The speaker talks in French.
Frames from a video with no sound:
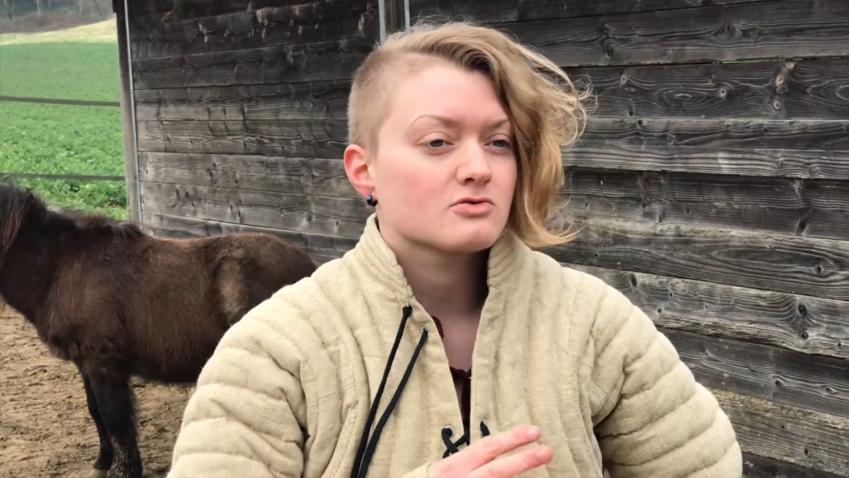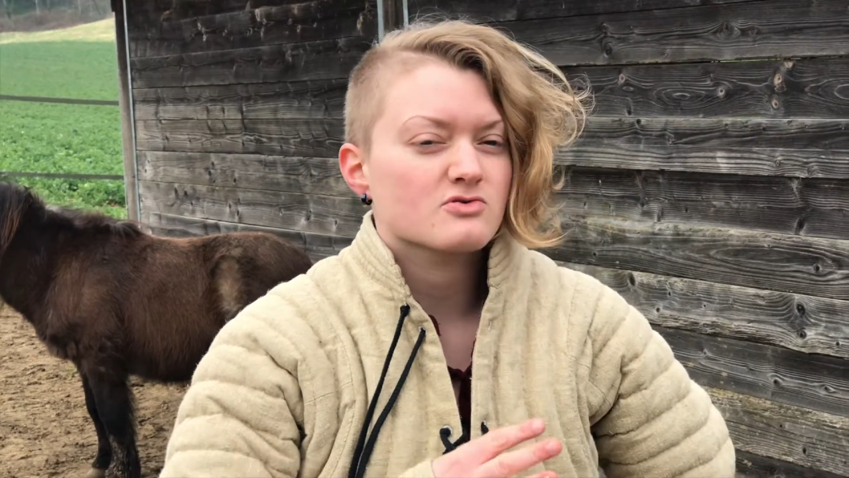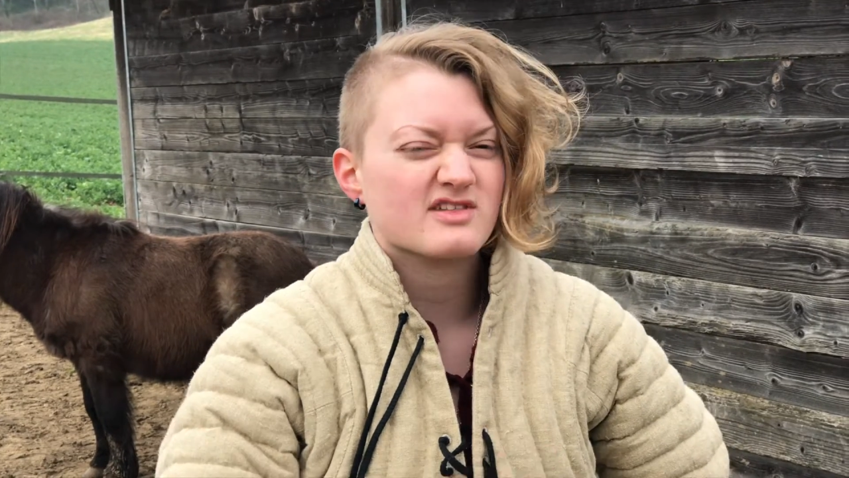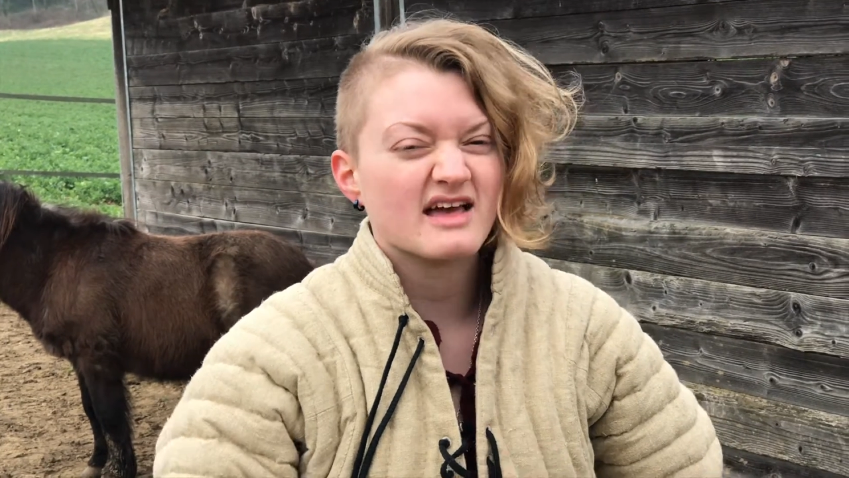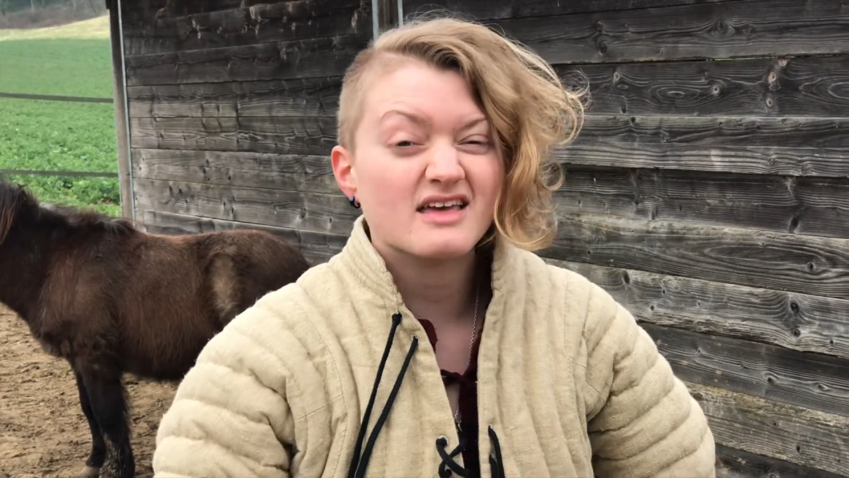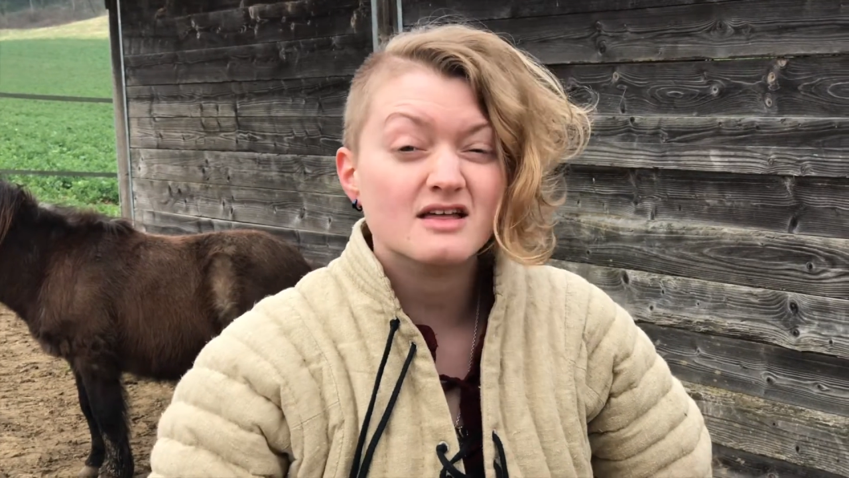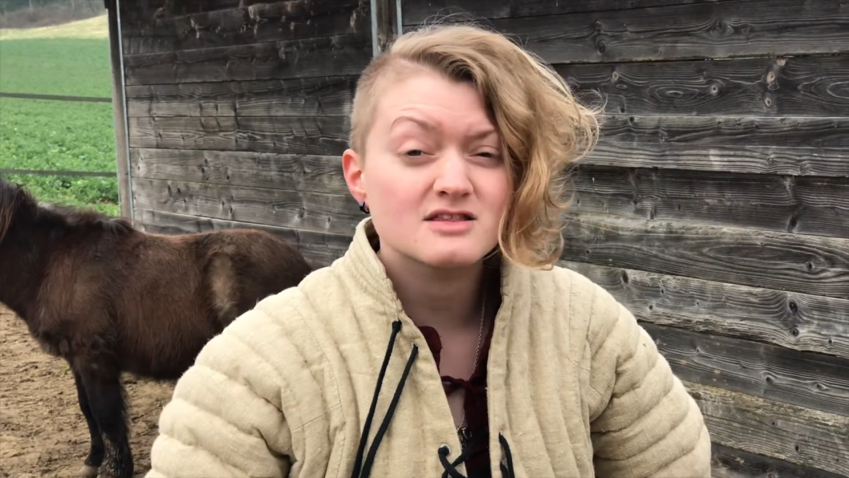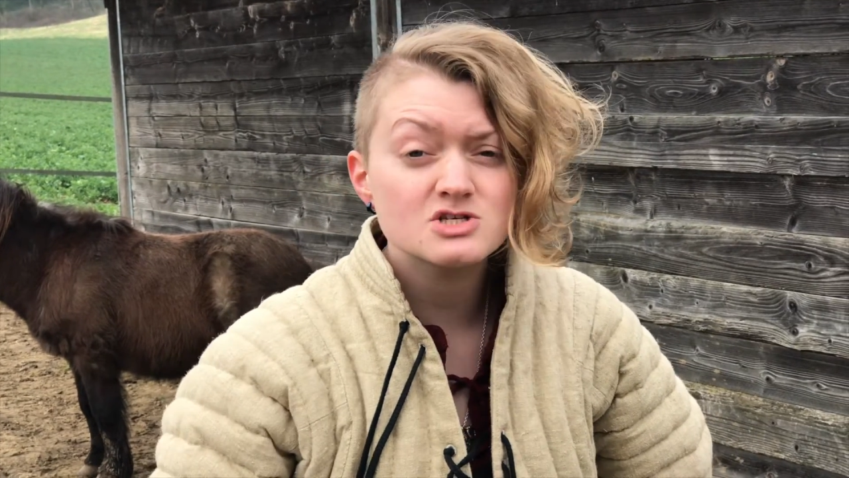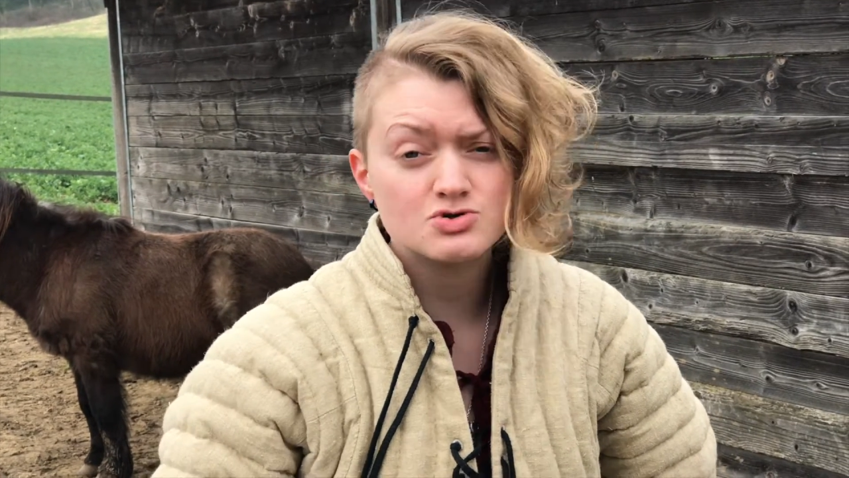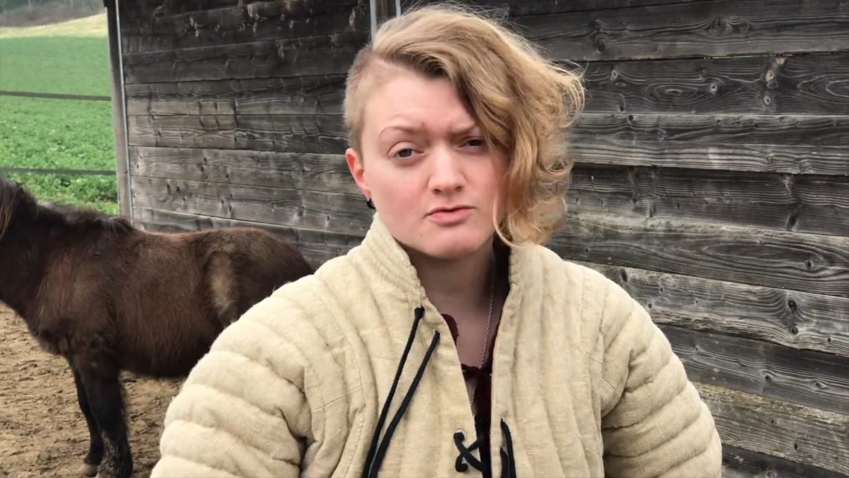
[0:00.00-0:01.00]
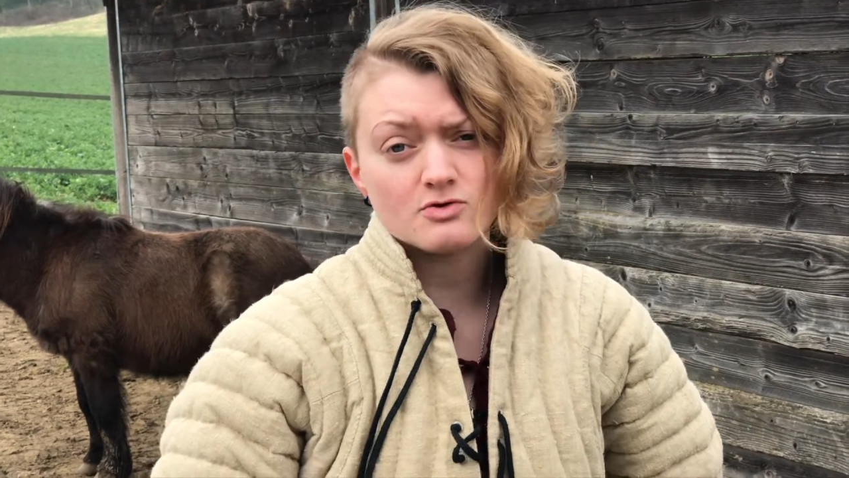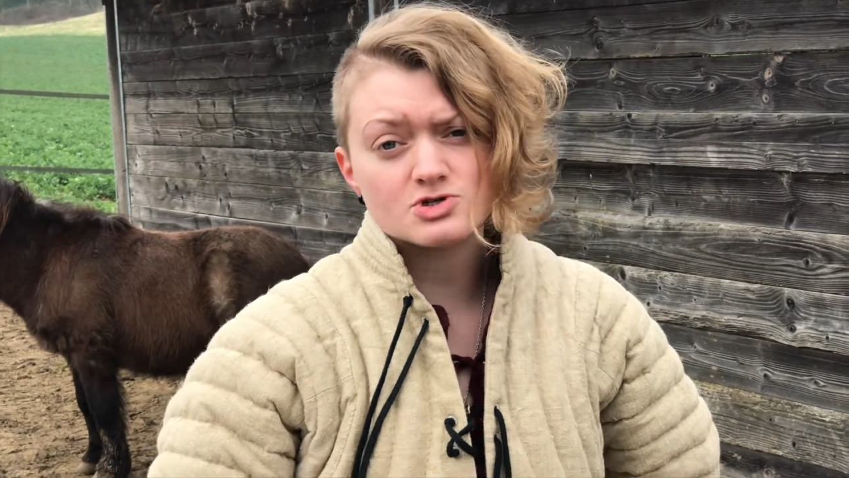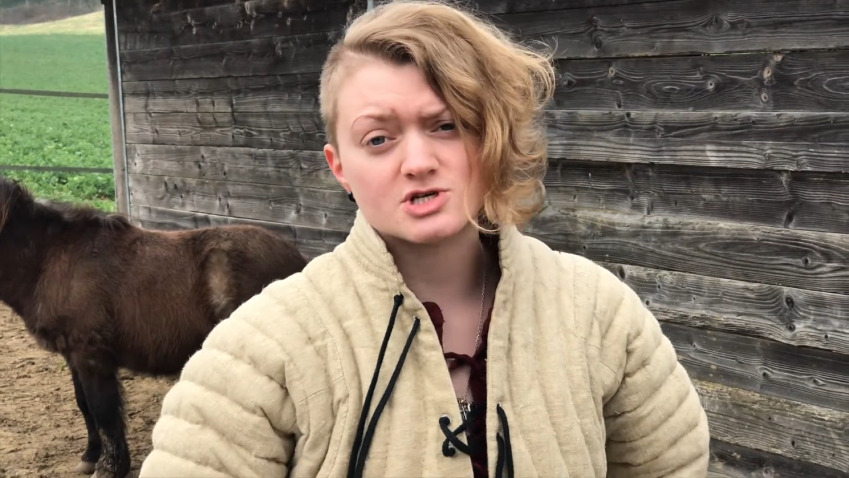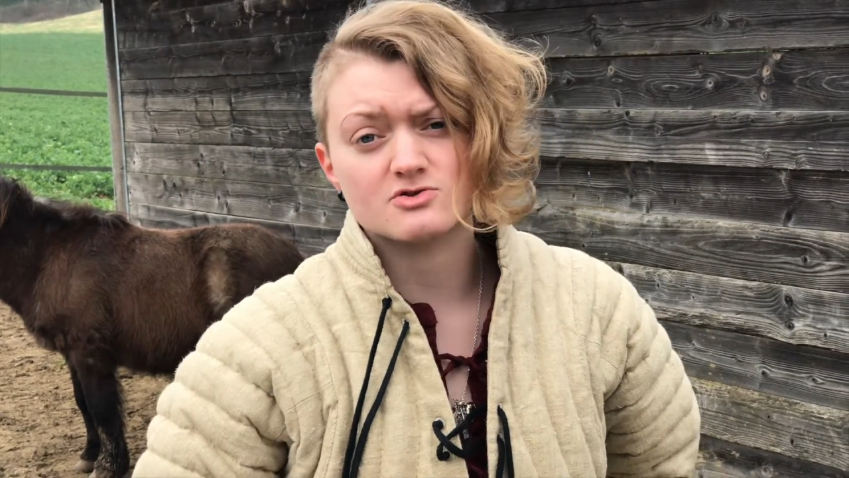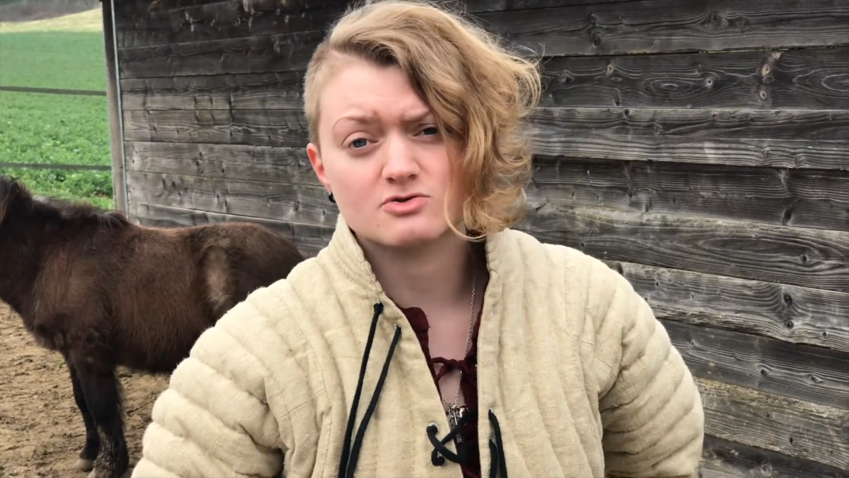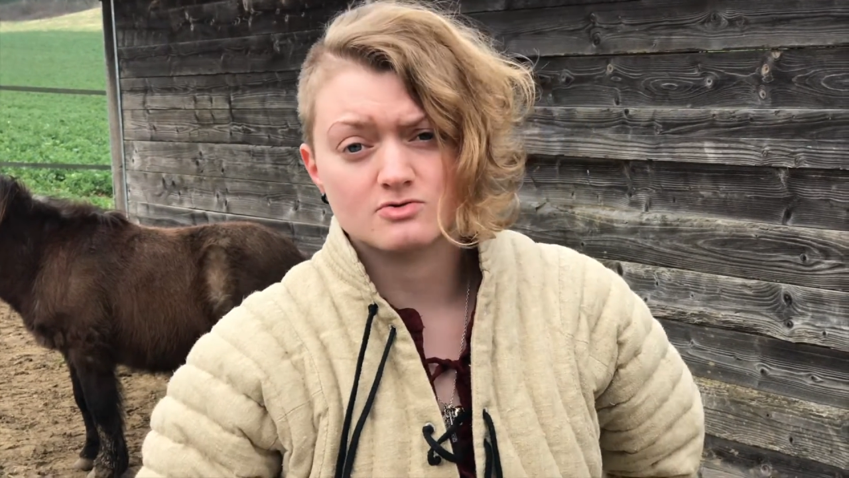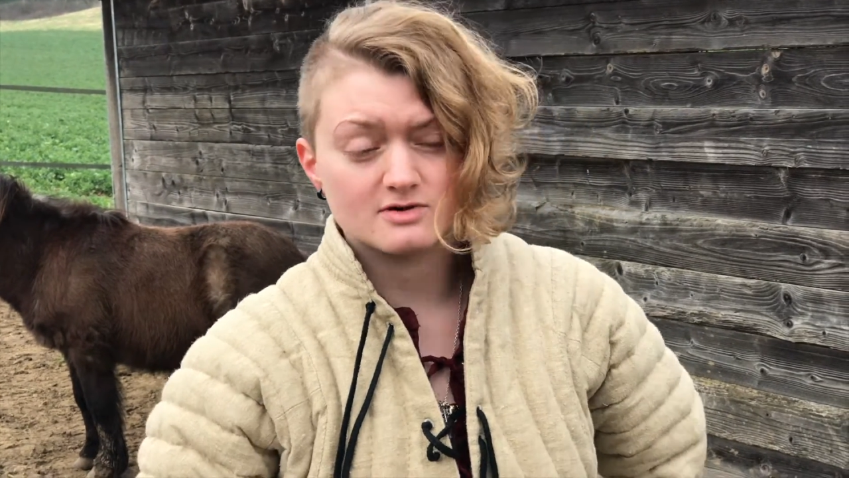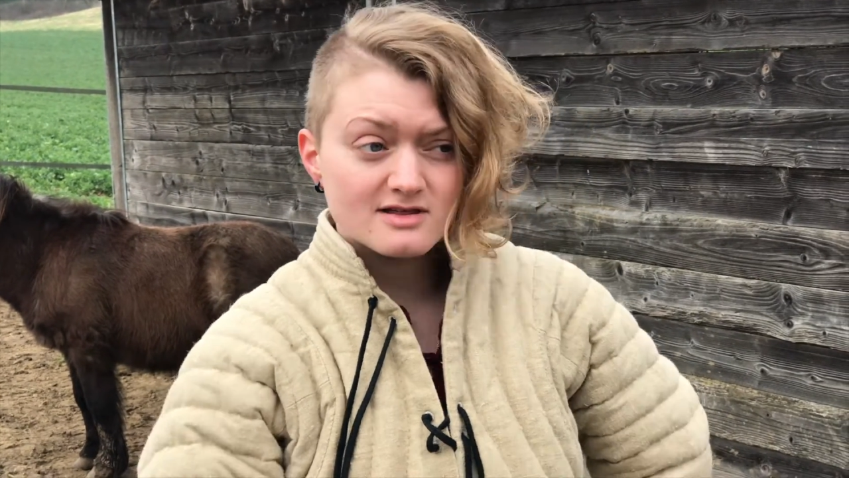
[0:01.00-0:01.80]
de 5 à 10 chevaux chez eux.